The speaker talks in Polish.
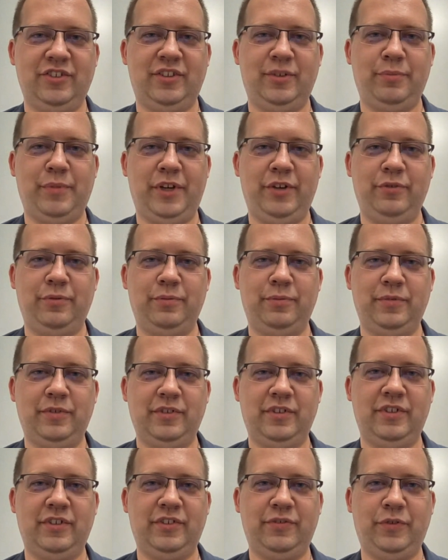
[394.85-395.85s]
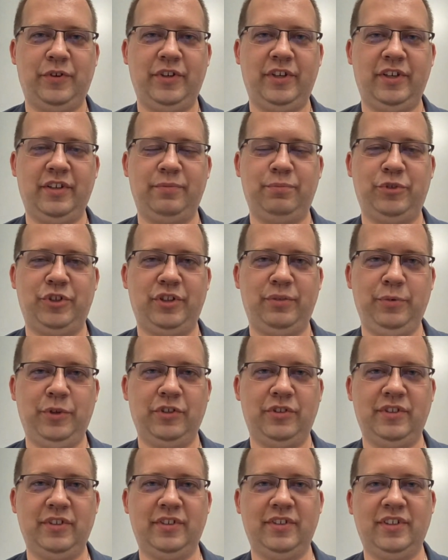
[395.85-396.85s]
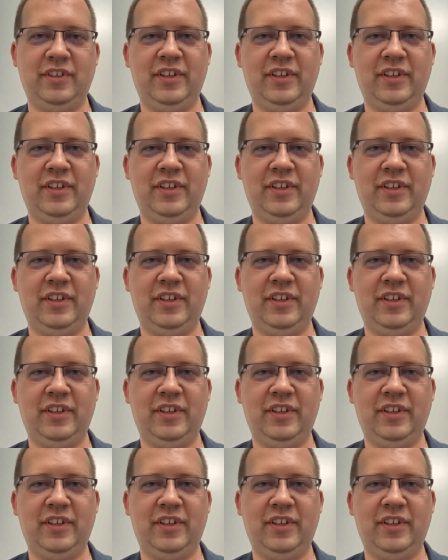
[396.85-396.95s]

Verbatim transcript: mają swoje przedmioty